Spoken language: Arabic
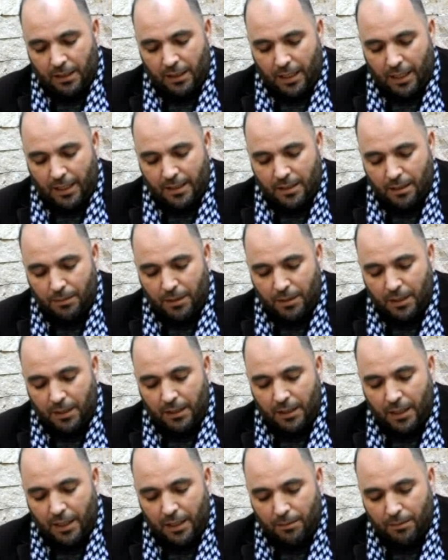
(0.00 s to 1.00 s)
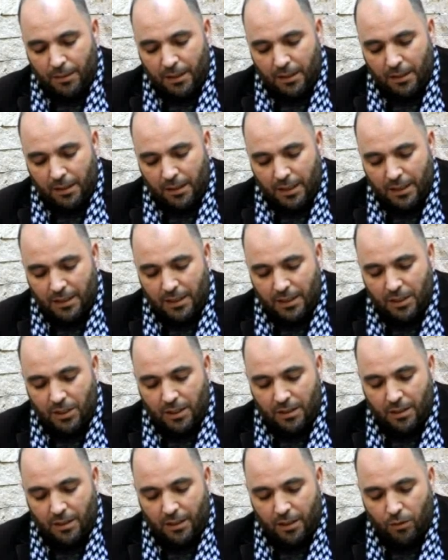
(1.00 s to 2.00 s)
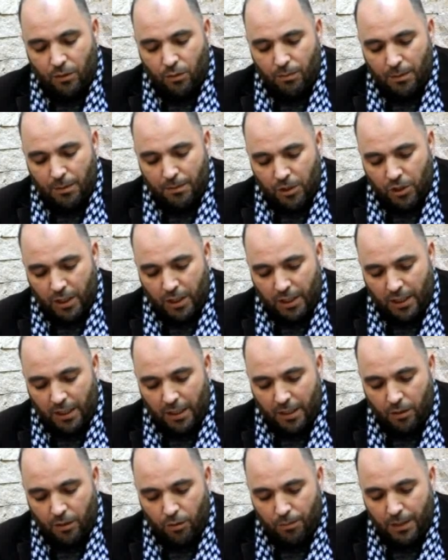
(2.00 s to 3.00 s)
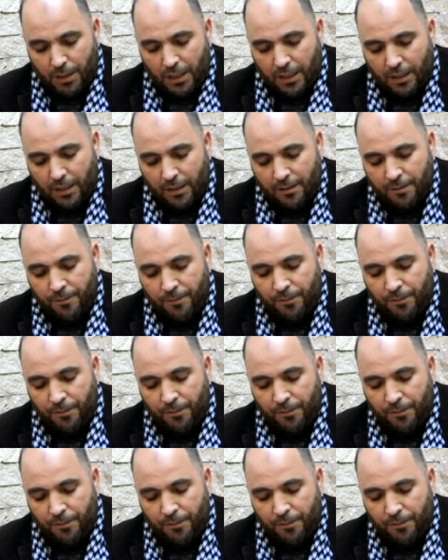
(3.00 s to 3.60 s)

عصبية دائما نتيجة تراكم المشاكل اليومية